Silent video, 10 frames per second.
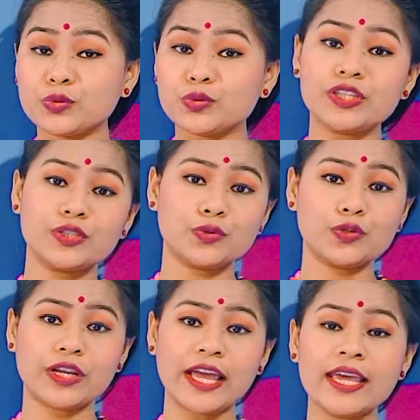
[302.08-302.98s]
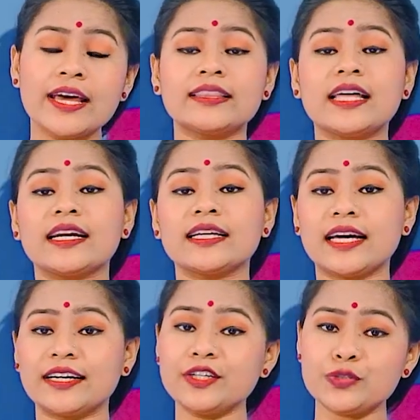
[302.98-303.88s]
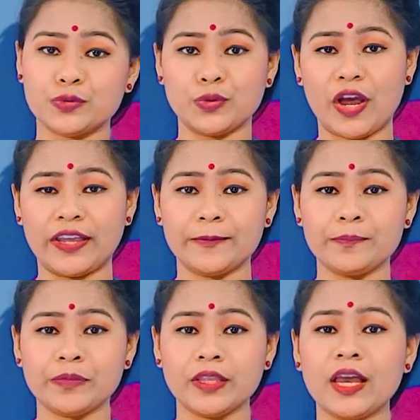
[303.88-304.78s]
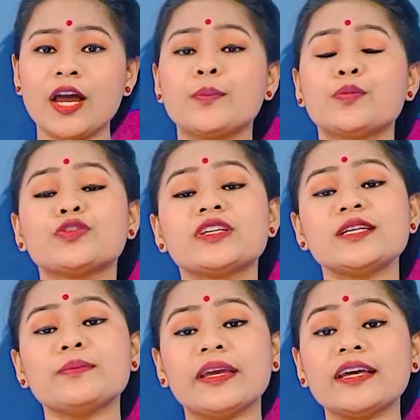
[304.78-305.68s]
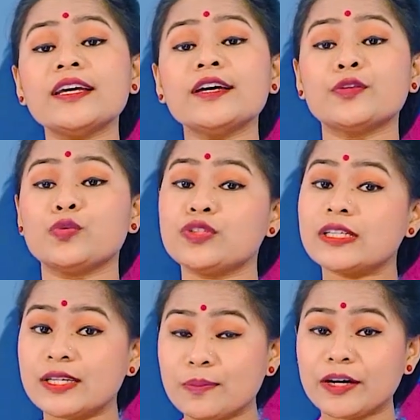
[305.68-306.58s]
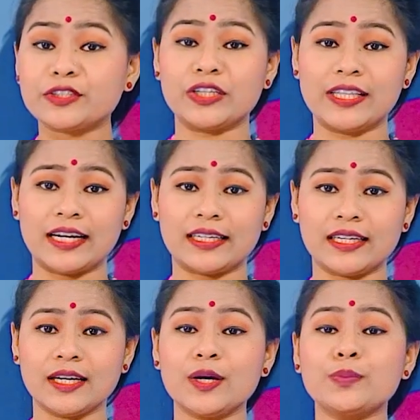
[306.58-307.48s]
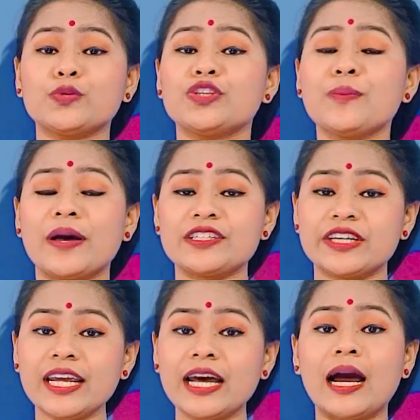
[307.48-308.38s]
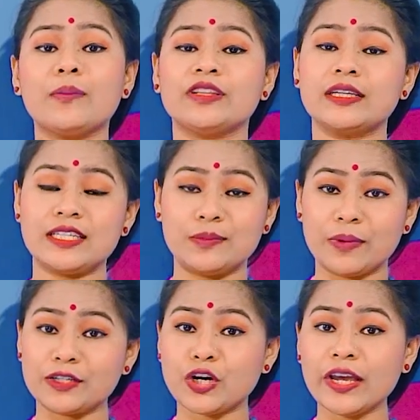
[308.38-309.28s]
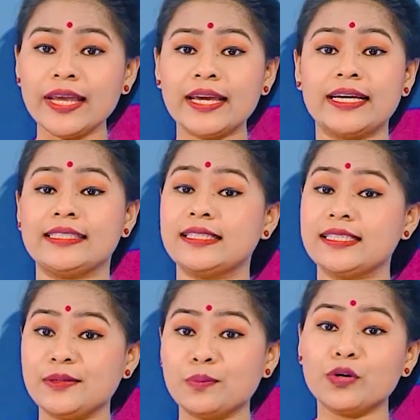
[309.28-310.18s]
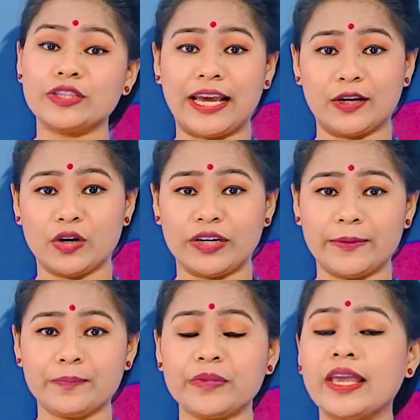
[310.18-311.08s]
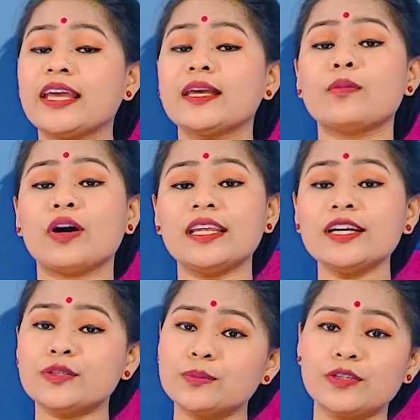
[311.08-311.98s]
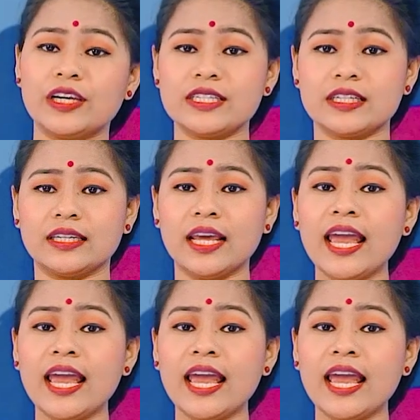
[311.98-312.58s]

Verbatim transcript: অন্যদের তুলনায় তাড়াতাড়ি শুরু হয় প্রতিটি মেয়ের দুটি ডিম্বাশয় থাকে প্রতি মাসে আমাদের ডিম্বাশয় একটি ডিম্ব ত্যাগ করে একে বলে ওভুলেশন